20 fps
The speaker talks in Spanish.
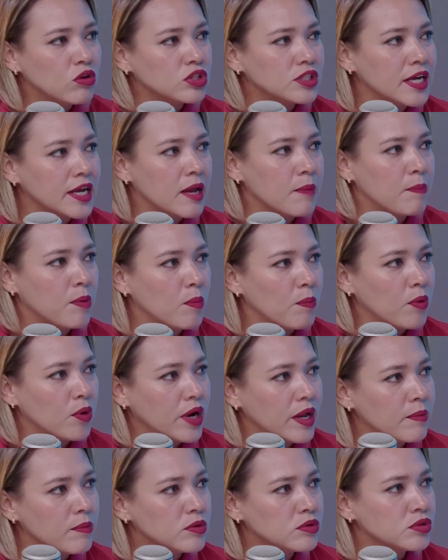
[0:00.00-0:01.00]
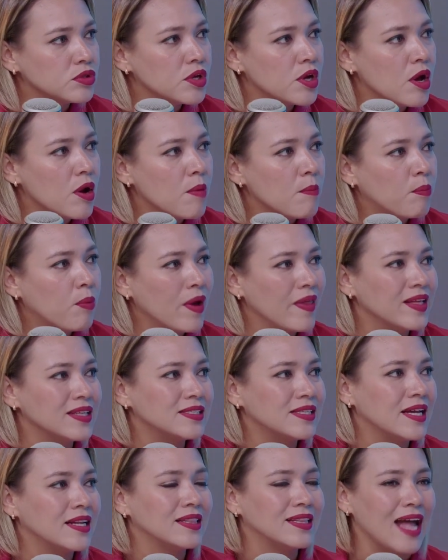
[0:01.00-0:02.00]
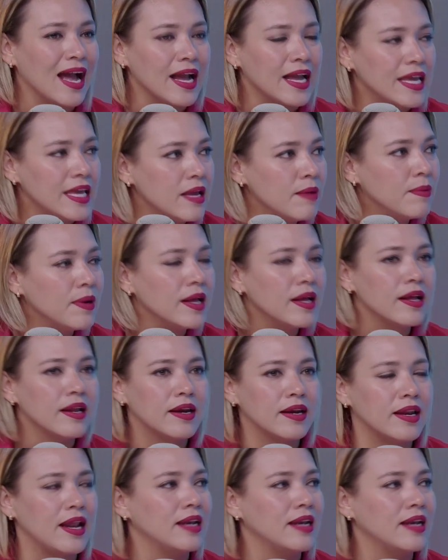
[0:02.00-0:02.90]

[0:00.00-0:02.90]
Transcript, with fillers: cosa que proponemos pueda ser tangible,